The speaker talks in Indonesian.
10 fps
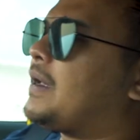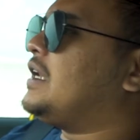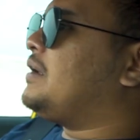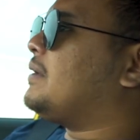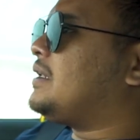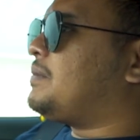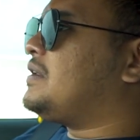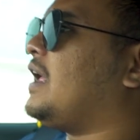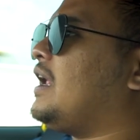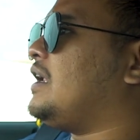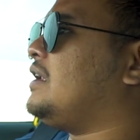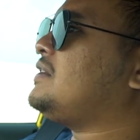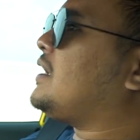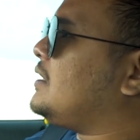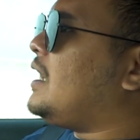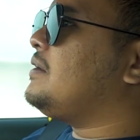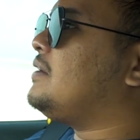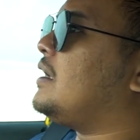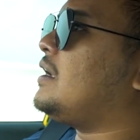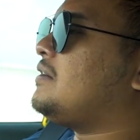pengen nikmatin perjalanan carilah
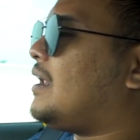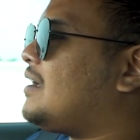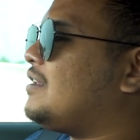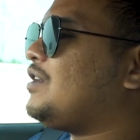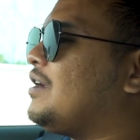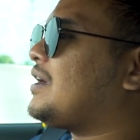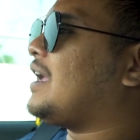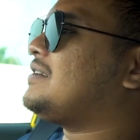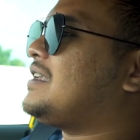jalanan-jalanan tuh yang kayak